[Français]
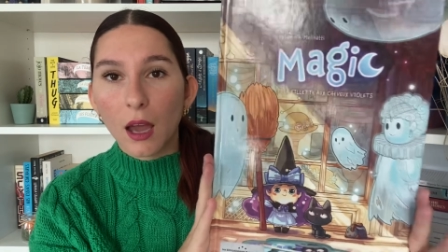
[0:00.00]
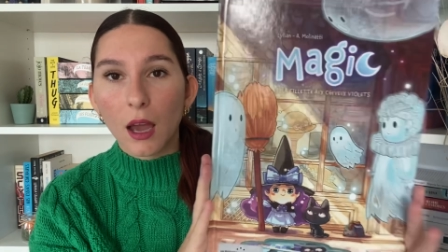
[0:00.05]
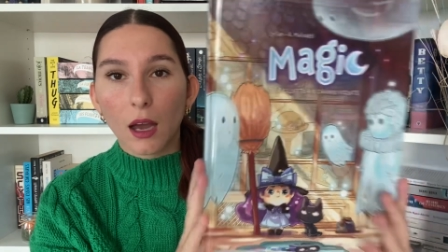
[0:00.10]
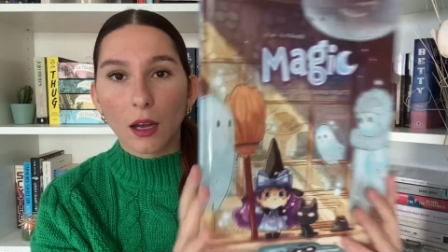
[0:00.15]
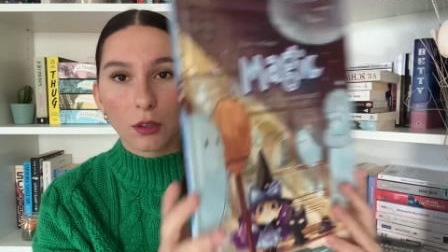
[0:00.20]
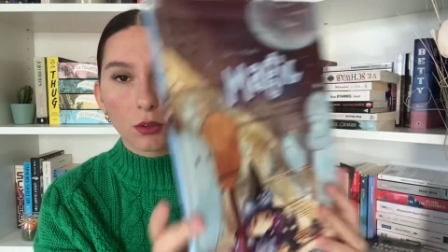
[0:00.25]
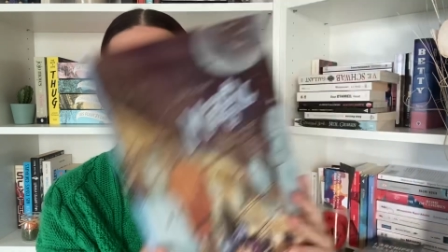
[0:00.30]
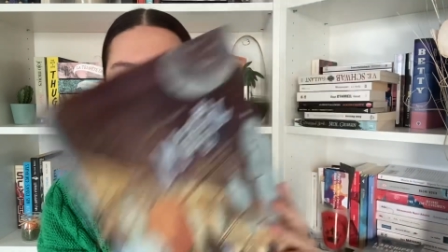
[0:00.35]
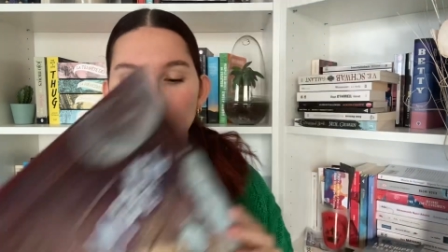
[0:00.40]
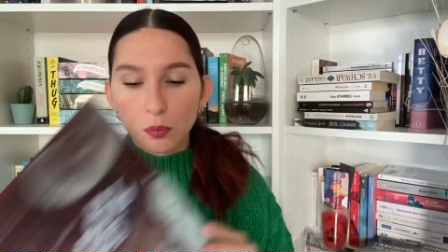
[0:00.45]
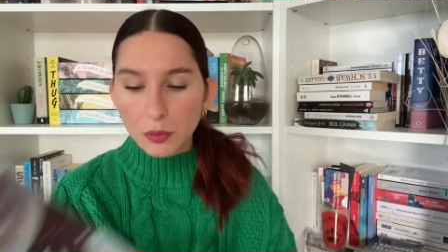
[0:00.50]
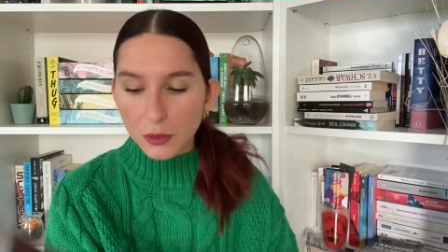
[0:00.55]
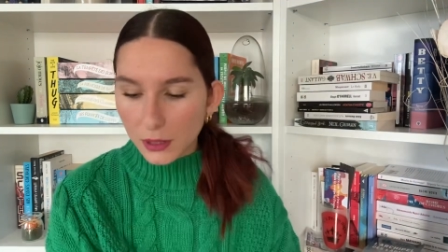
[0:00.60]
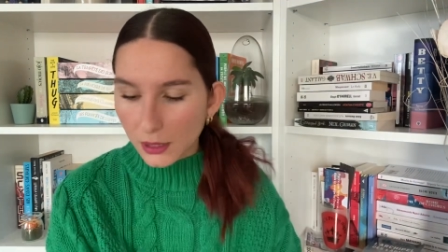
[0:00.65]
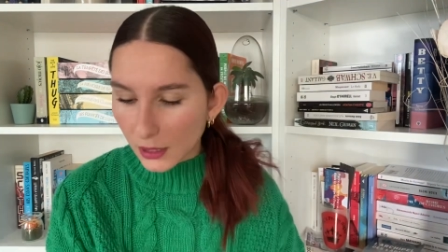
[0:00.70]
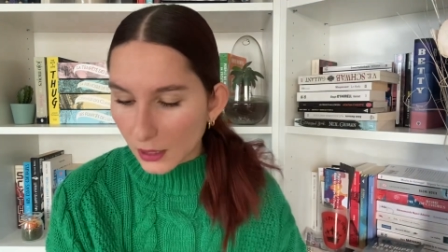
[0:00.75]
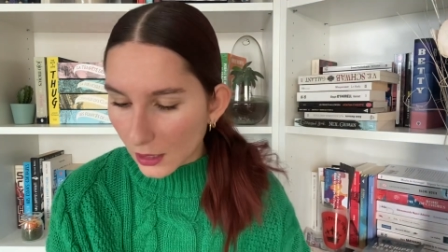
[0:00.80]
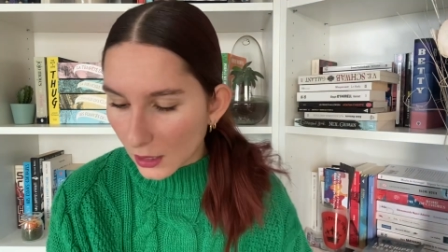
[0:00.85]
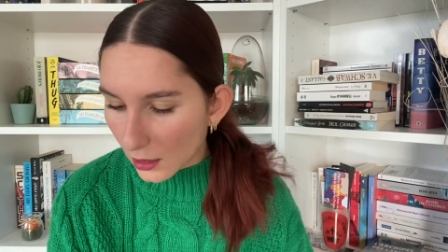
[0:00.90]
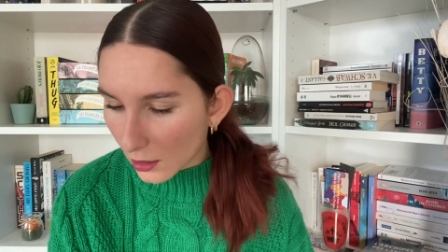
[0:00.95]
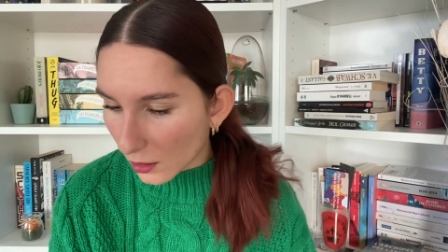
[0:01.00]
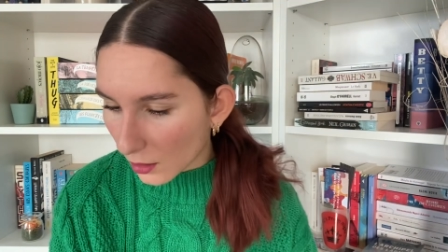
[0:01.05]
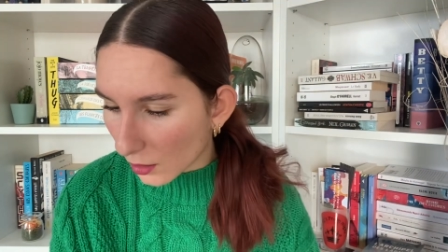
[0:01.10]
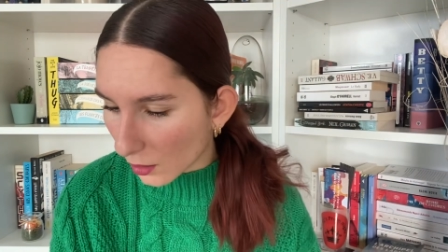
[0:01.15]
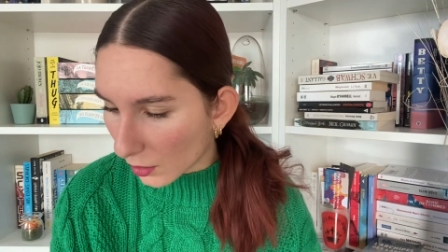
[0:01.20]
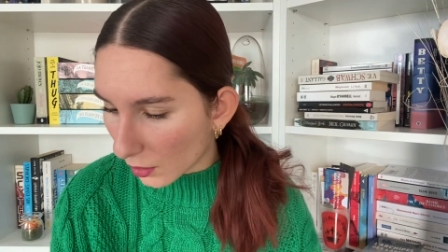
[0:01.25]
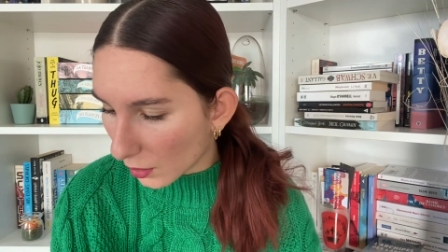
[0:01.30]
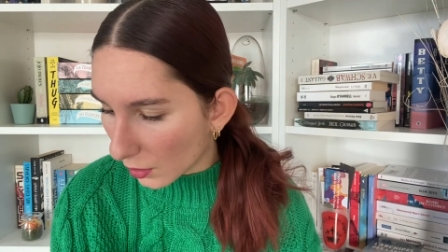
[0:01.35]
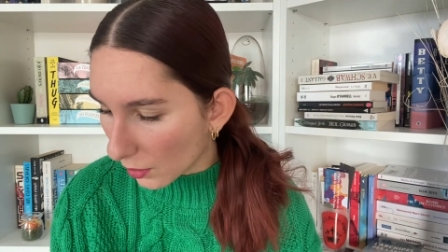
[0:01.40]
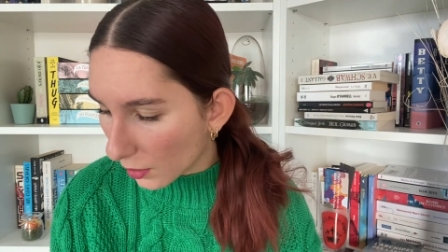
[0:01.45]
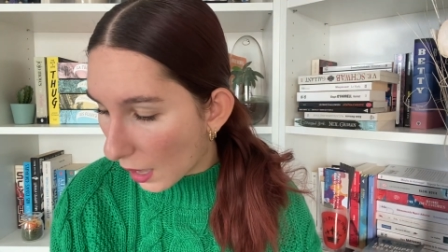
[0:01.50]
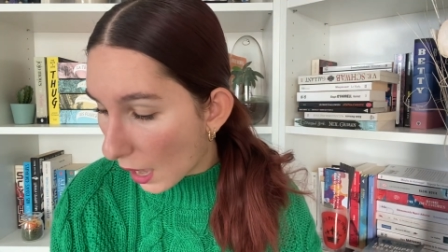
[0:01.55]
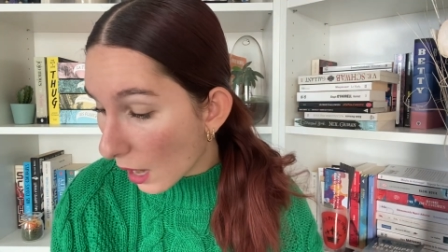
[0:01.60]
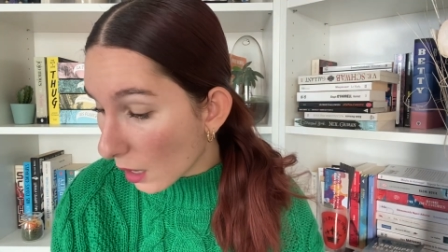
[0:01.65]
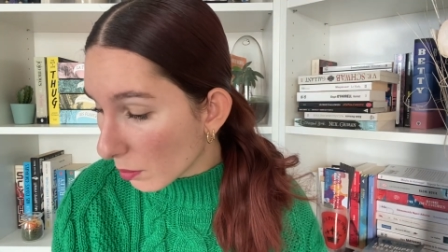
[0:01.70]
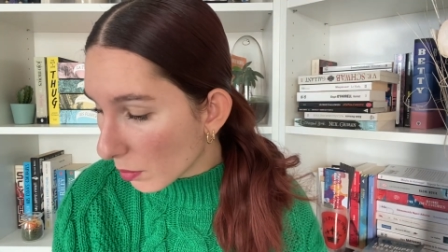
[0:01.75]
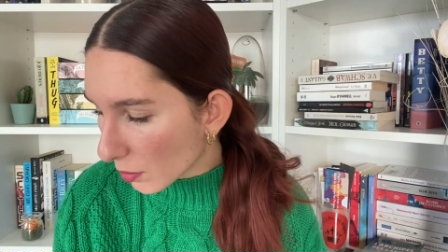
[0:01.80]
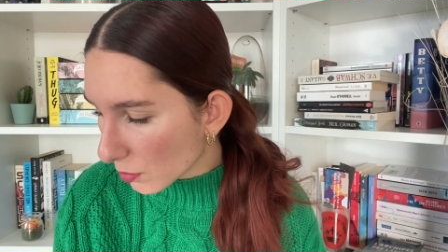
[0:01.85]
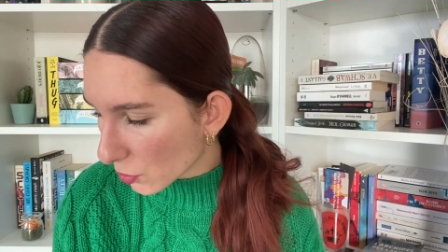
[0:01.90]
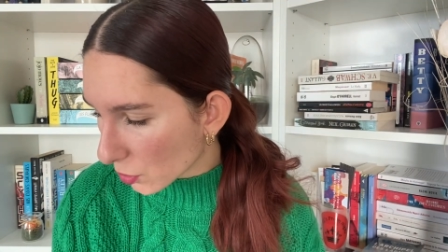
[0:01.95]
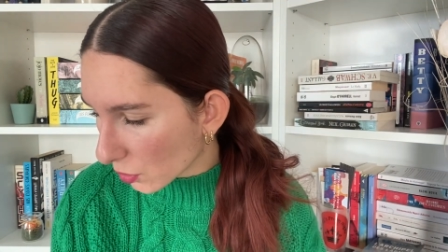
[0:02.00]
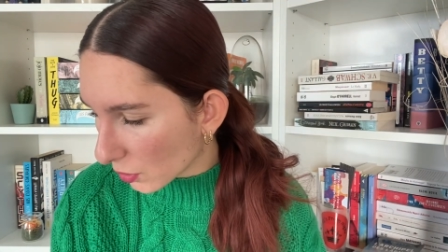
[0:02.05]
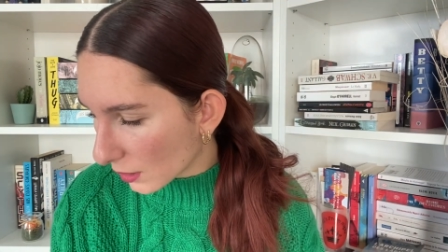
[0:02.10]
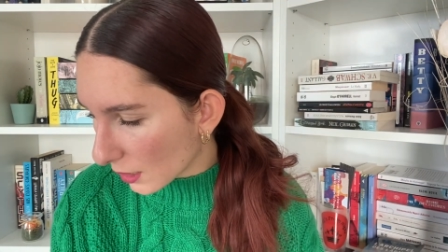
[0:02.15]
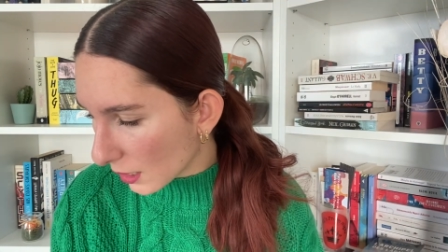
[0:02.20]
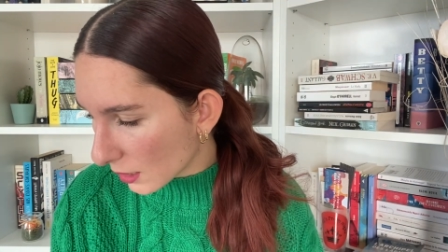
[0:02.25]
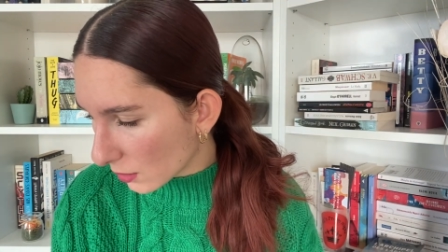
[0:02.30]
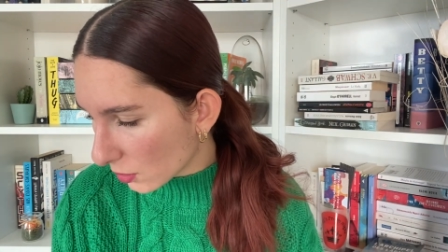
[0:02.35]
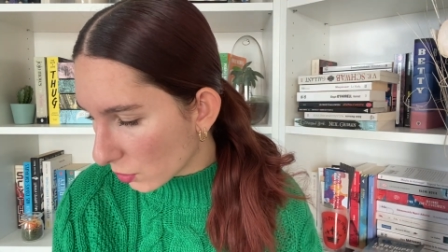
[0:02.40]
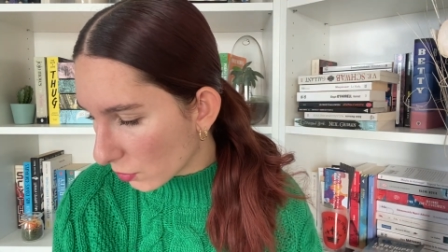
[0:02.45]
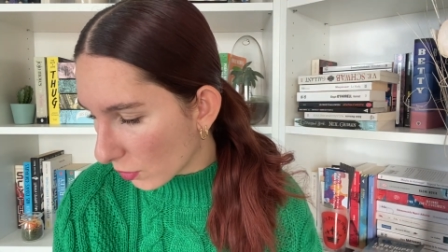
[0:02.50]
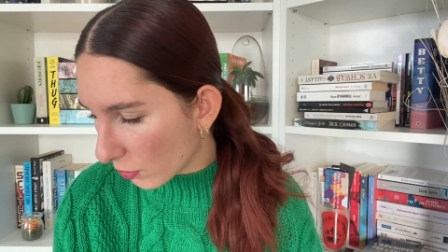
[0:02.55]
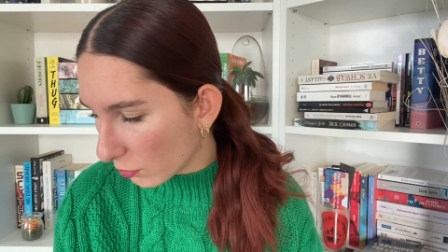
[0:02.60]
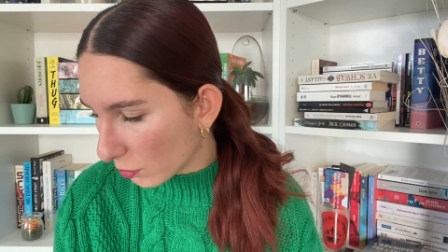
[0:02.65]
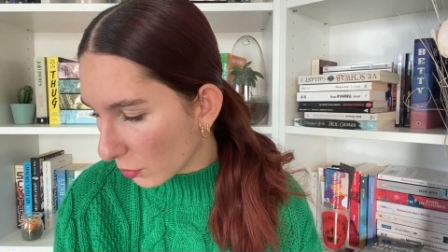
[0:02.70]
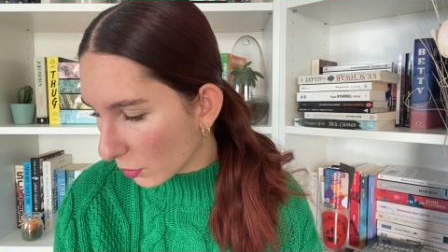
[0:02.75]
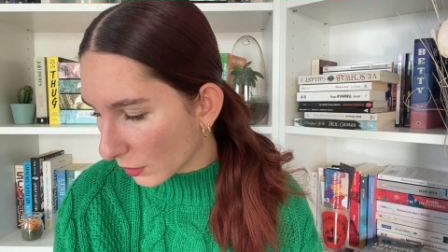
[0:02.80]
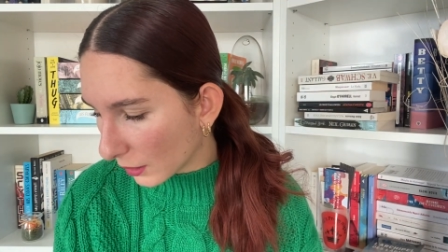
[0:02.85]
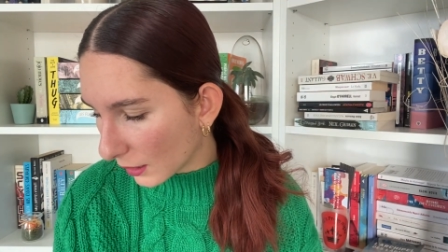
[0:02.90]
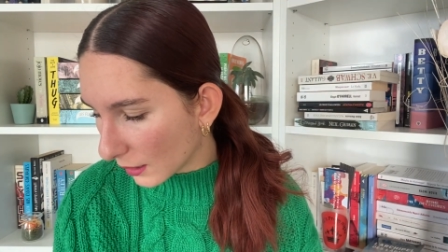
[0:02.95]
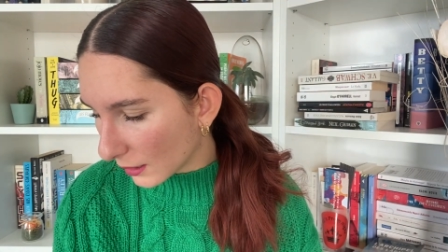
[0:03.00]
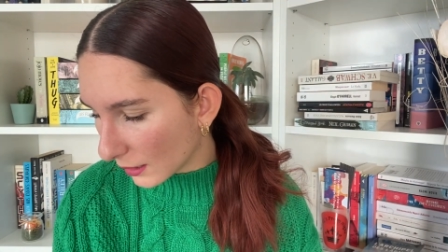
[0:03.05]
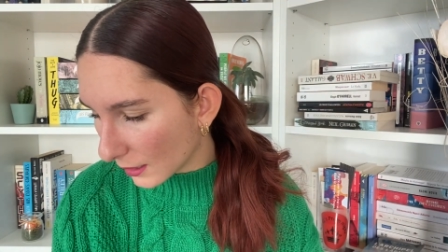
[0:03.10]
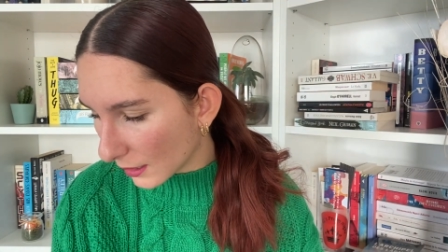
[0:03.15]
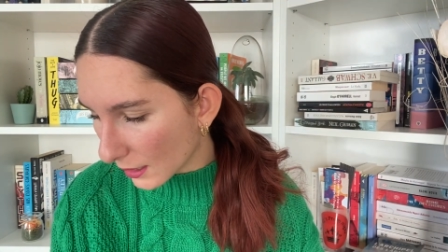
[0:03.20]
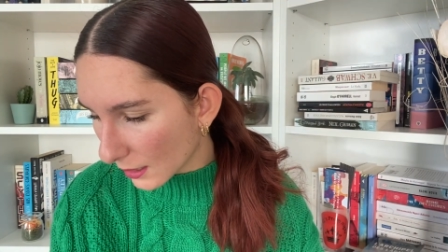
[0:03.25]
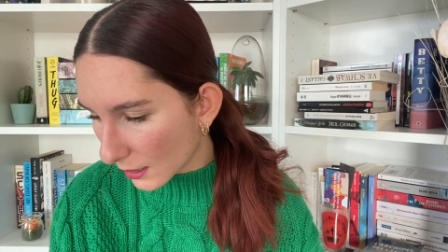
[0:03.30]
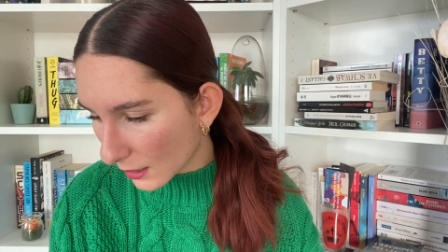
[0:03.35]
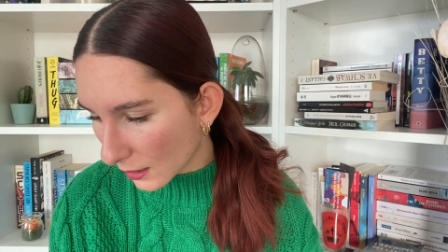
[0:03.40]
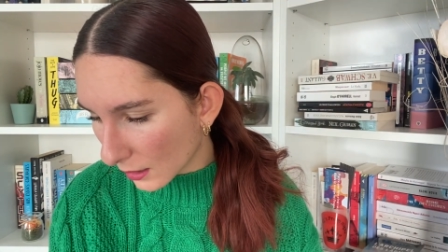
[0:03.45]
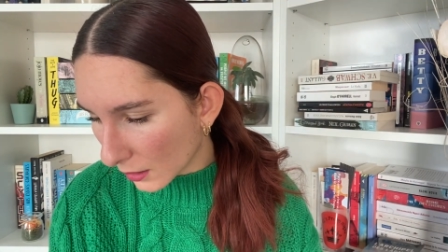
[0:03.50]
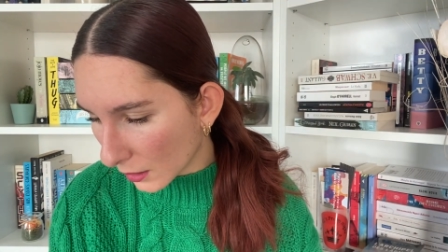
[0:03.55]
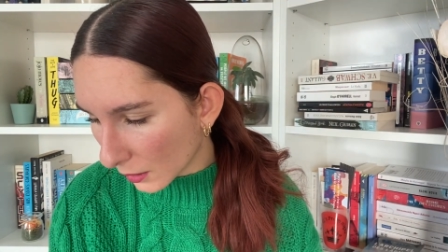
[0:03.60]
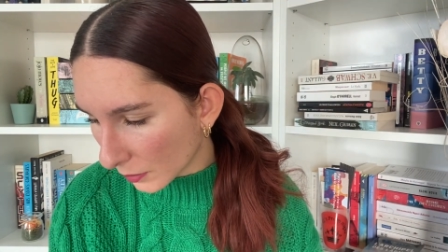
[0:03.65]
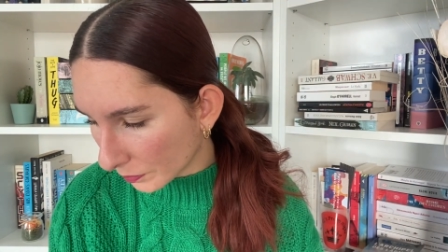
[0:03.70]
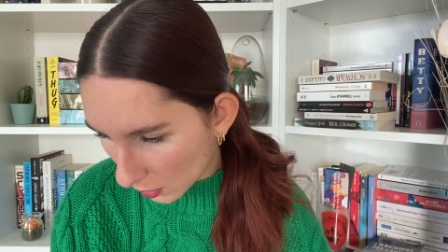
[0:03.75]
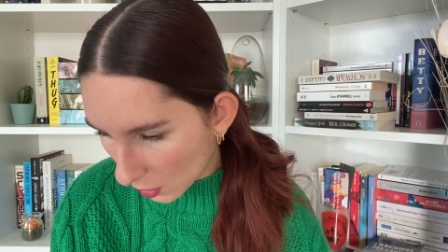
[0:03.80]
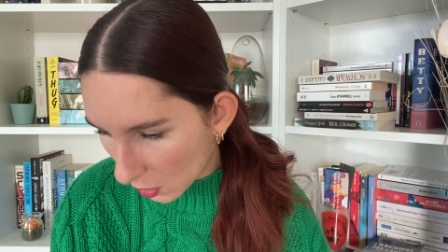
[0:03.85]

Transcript: Un tout petit album jeunesse, je vais vous montrer des dessins.